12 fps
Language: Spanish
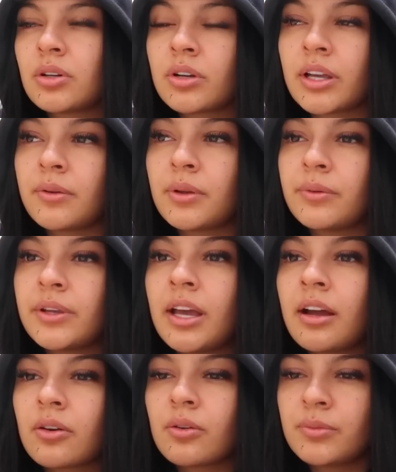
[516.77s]
aunque
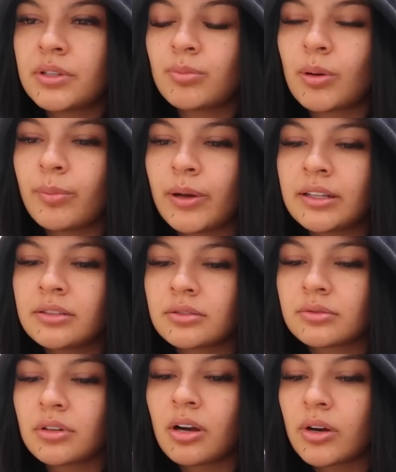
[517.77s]
vivía con mis
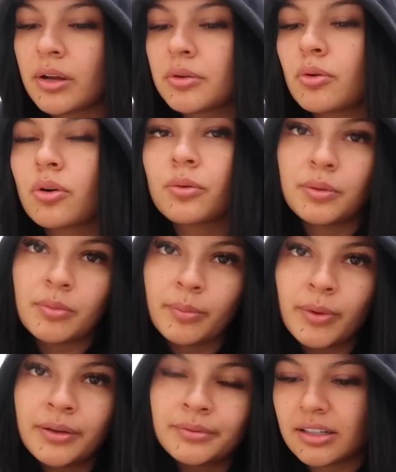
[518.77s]
papás, ahora vivo con mi
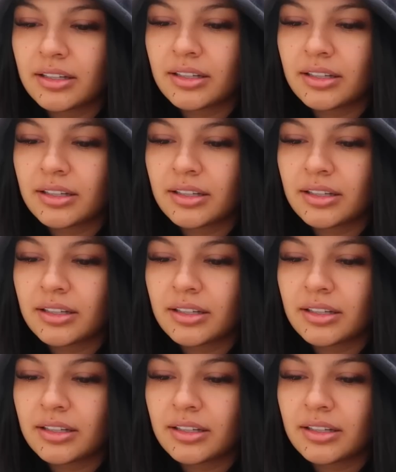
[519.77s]
mamá.